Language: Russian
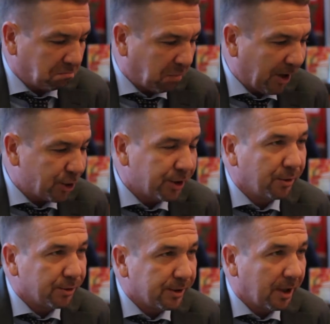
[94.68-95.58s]
большие
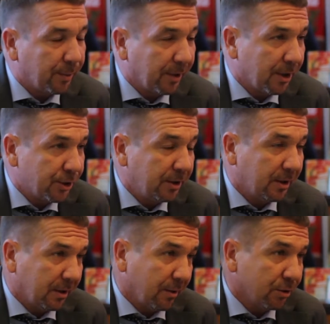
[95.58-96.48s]
усилия приложить
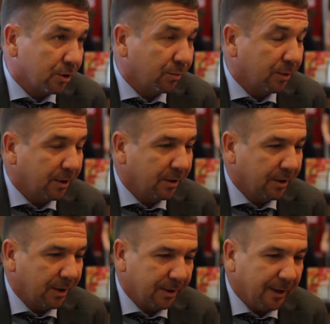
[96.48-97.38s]
для того,
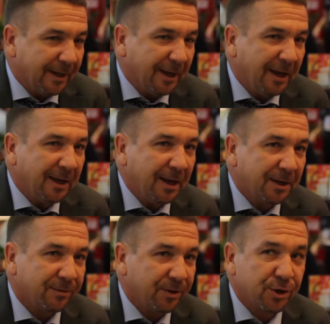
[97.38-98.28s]
чтобы э, э,
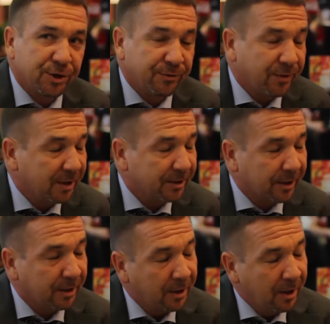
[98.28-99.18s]
эти внешние
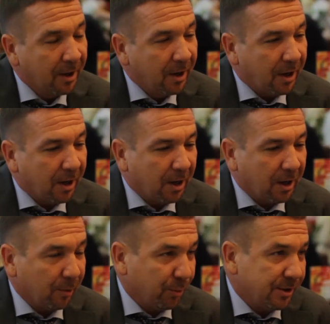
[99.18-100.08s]
факторы э,
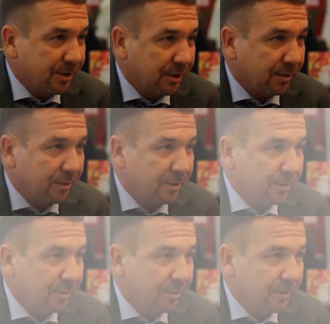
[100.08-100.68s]
компенсировать.